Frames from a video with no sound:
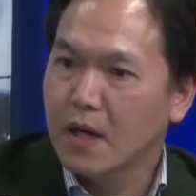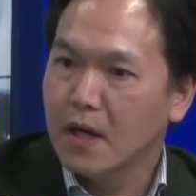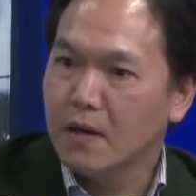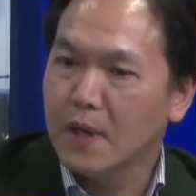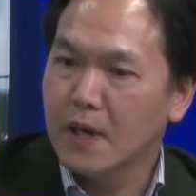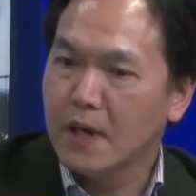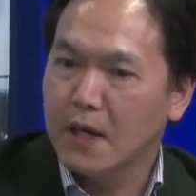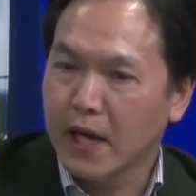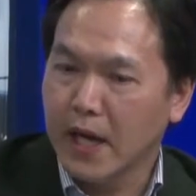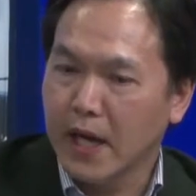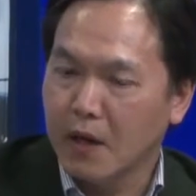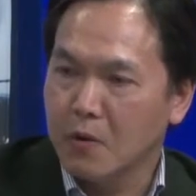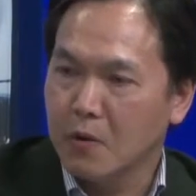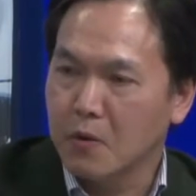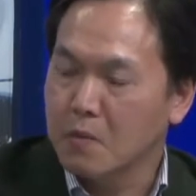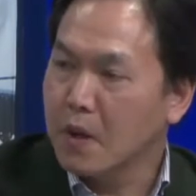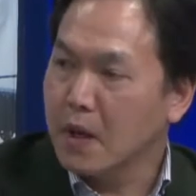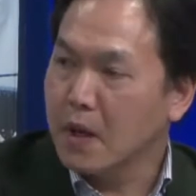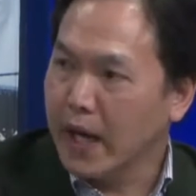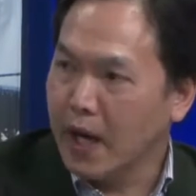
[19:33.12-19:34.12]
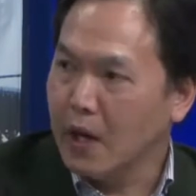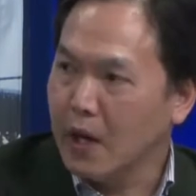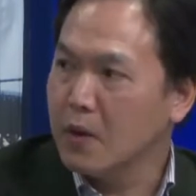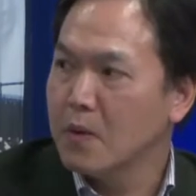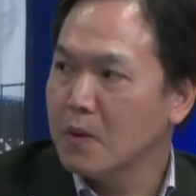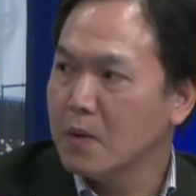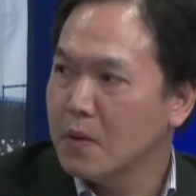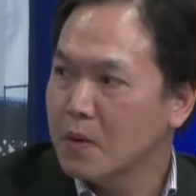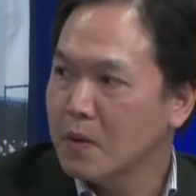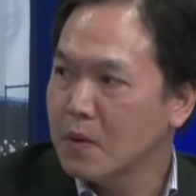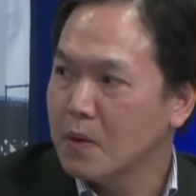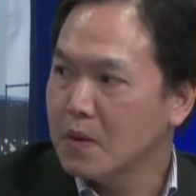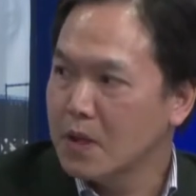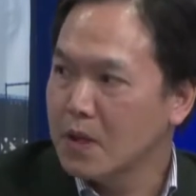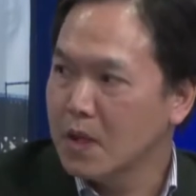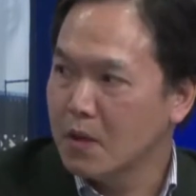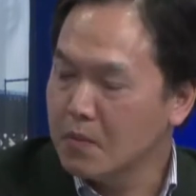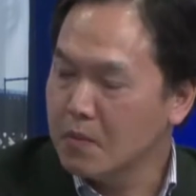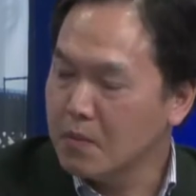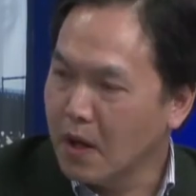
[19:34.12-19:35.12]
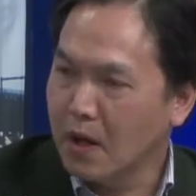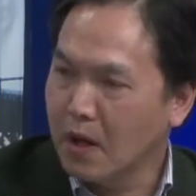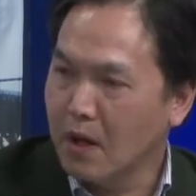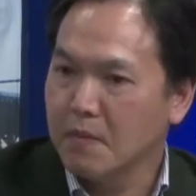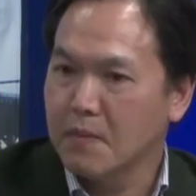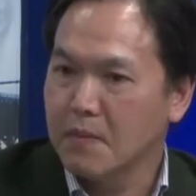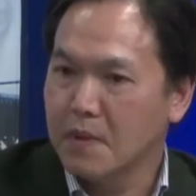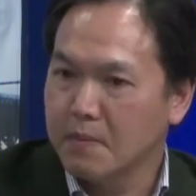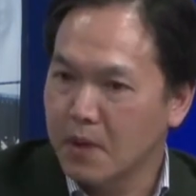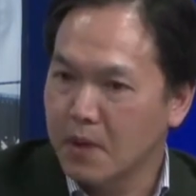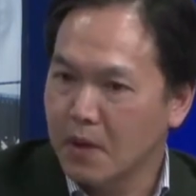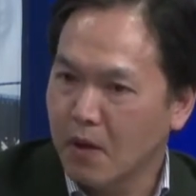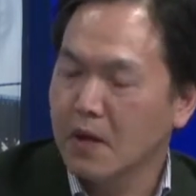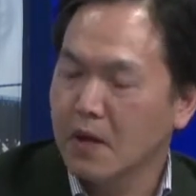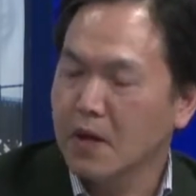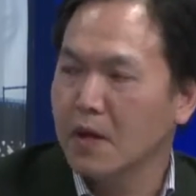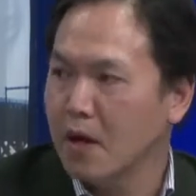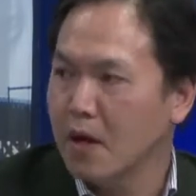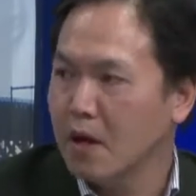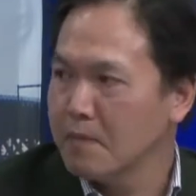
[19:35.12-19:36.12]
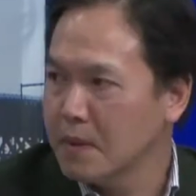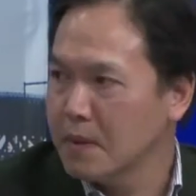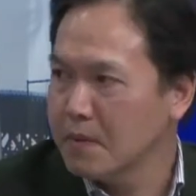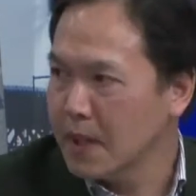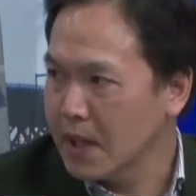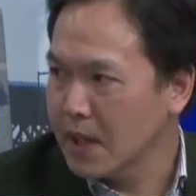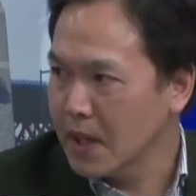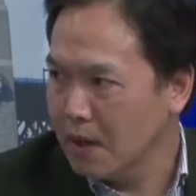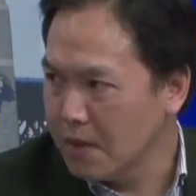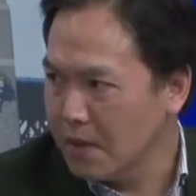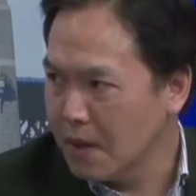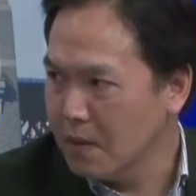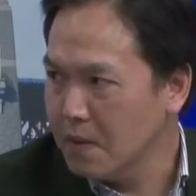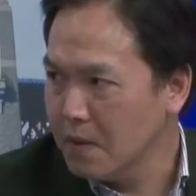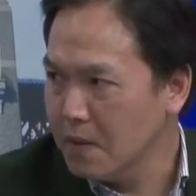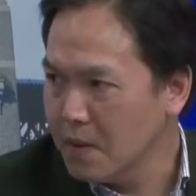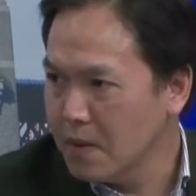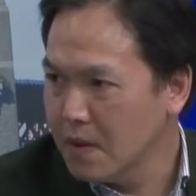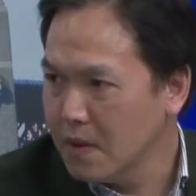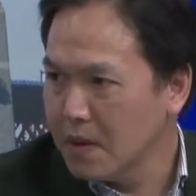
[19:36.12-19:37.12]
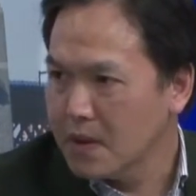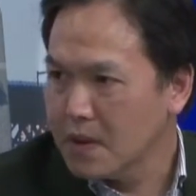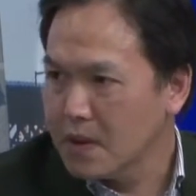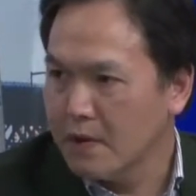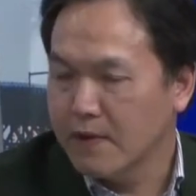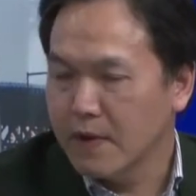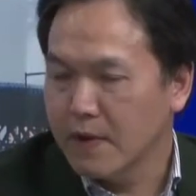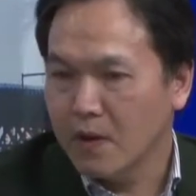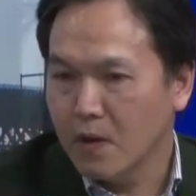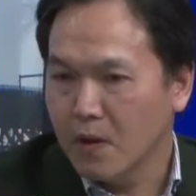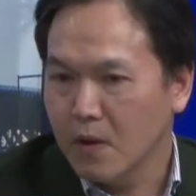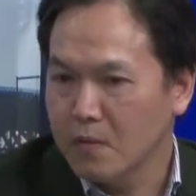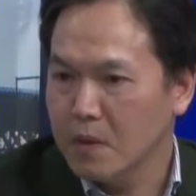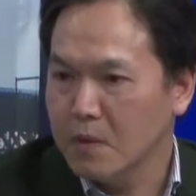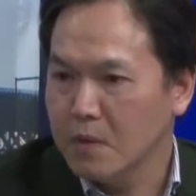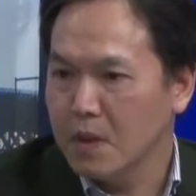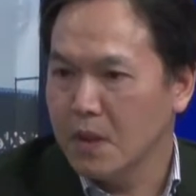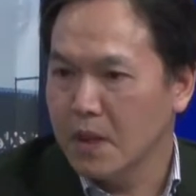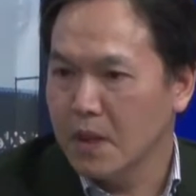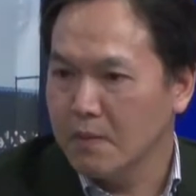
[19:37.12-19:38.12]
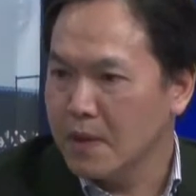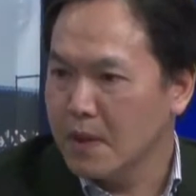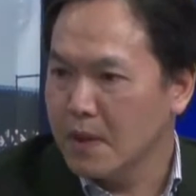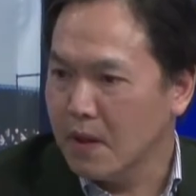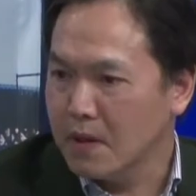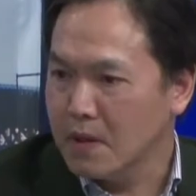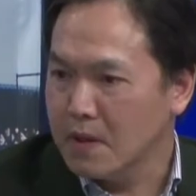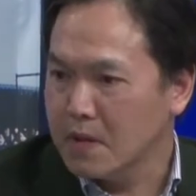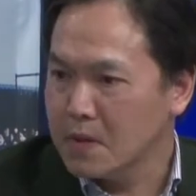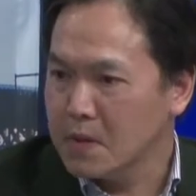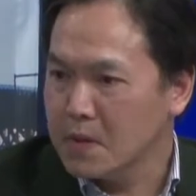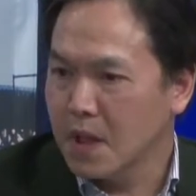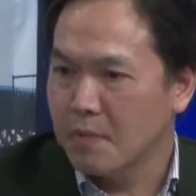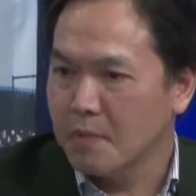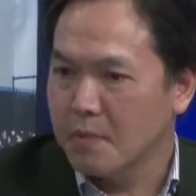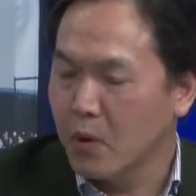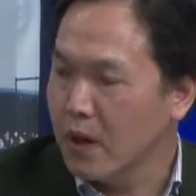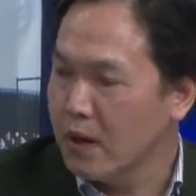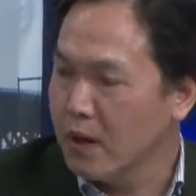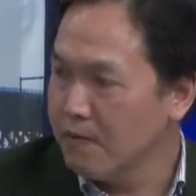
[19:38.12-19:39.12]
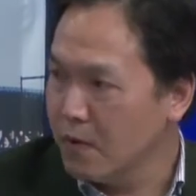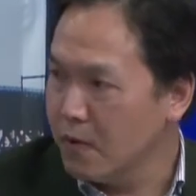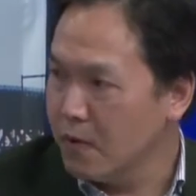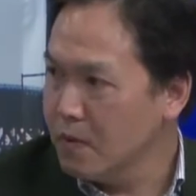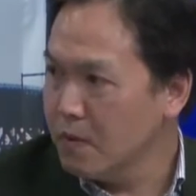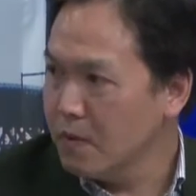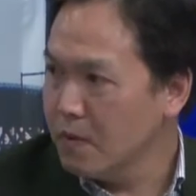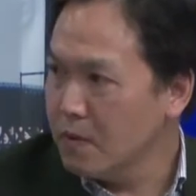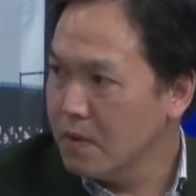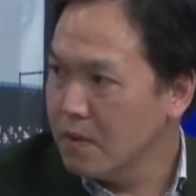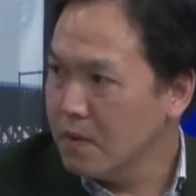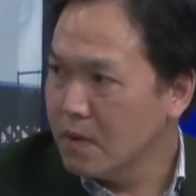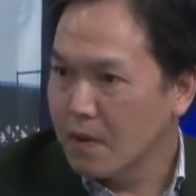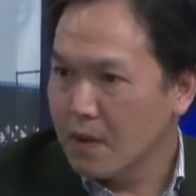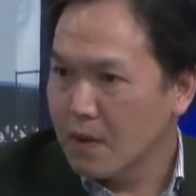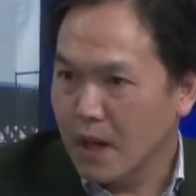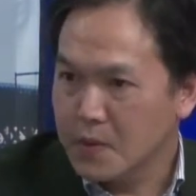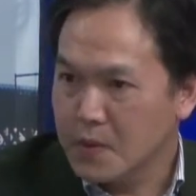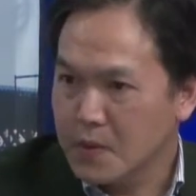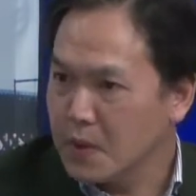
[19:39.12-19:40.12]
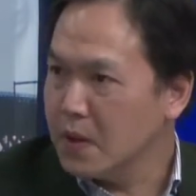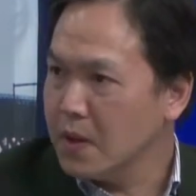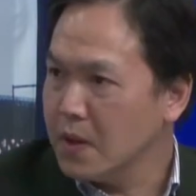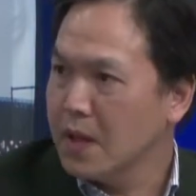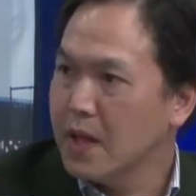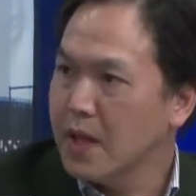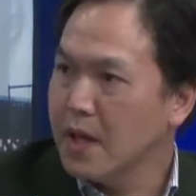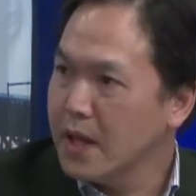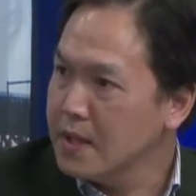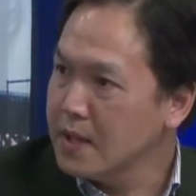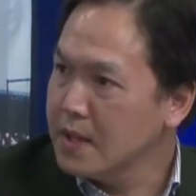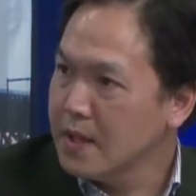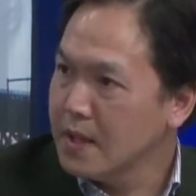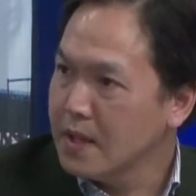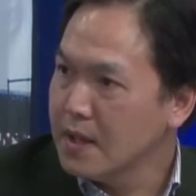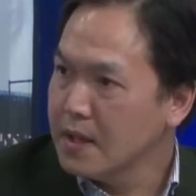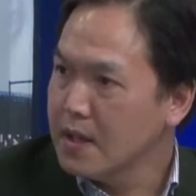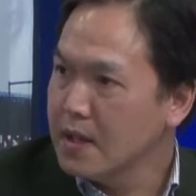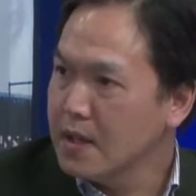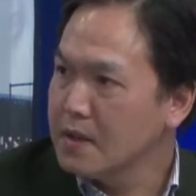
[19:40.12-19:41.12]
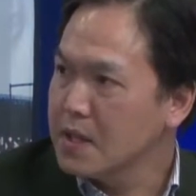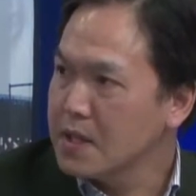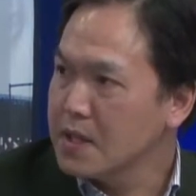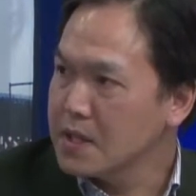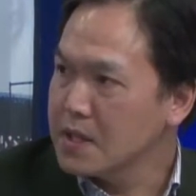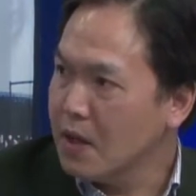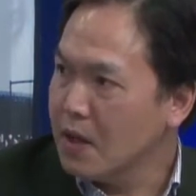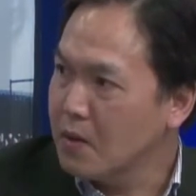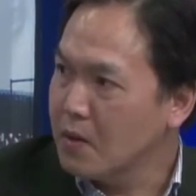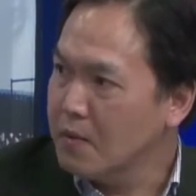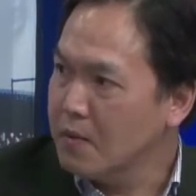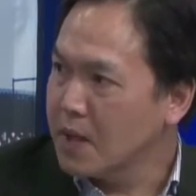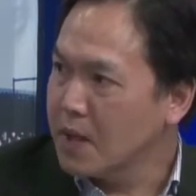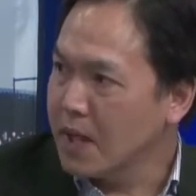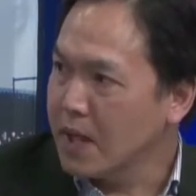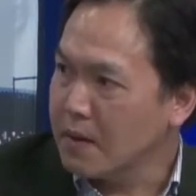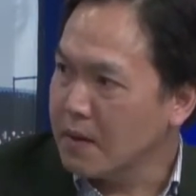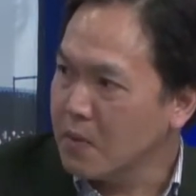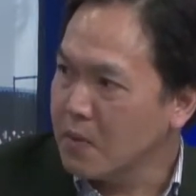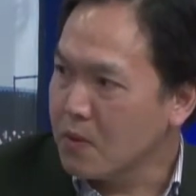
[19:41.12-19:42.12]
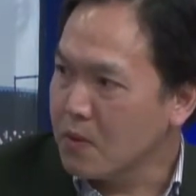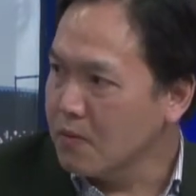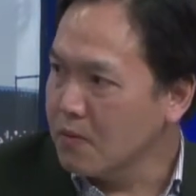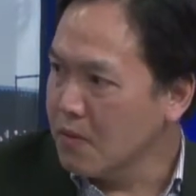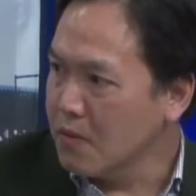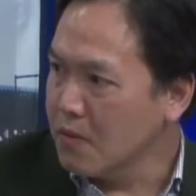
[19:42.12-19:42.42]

nếu mà lần nào cũng cao thì lúc đó mình mới nói người đó bị bệnh cao máu yeah. tại vì có lúc giống như nãy mình nói trong trường hợp của lê vũ yeah. áp suất có thể lên như kỳ sau ngồi bên cạnh một